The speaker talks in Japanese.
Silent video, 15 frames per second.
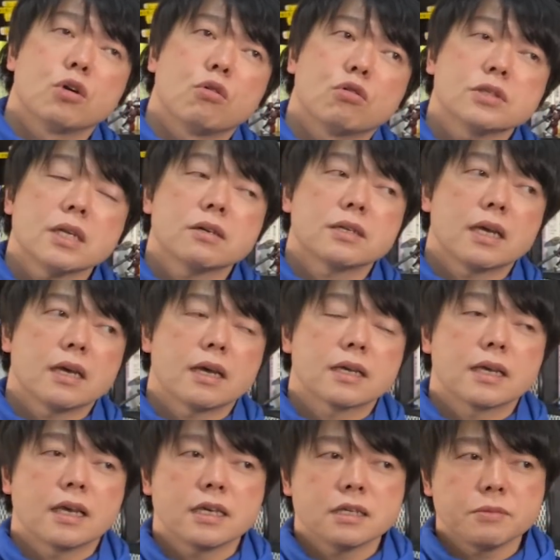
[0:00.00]
おそらく
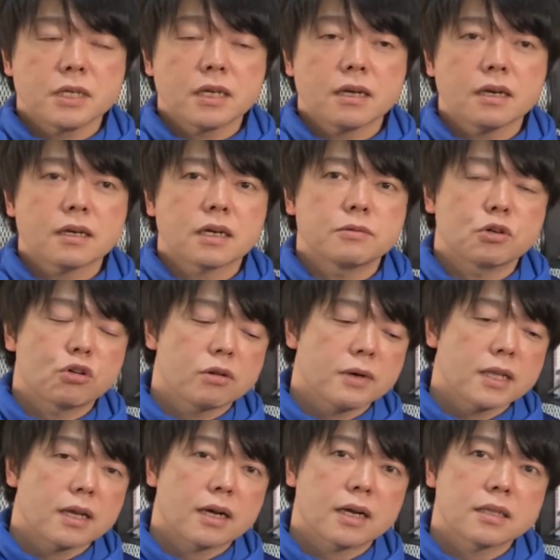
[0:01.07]
ね、景気敏感株、これ
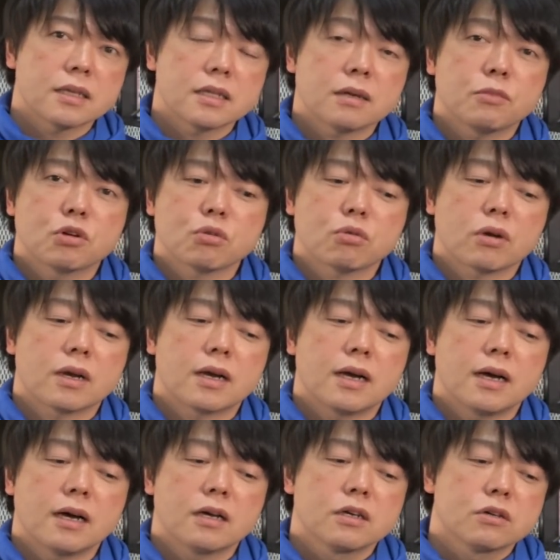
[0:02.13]
まで上がっていたものとか
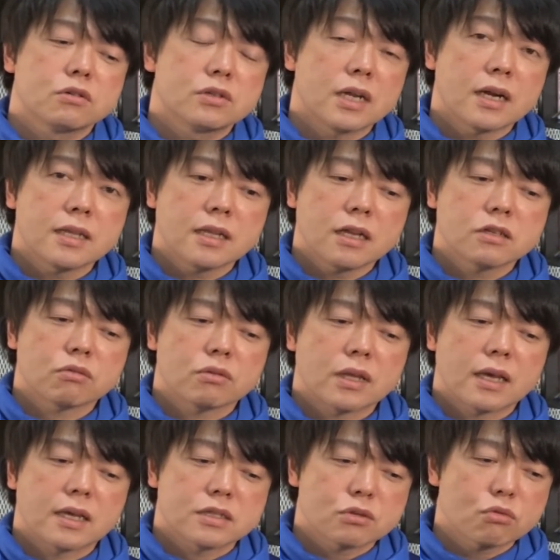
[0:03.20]
が売られているの
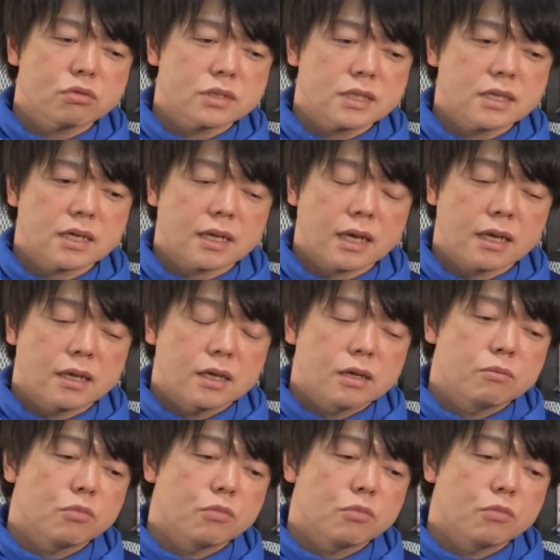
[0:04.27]
で、その資金がね、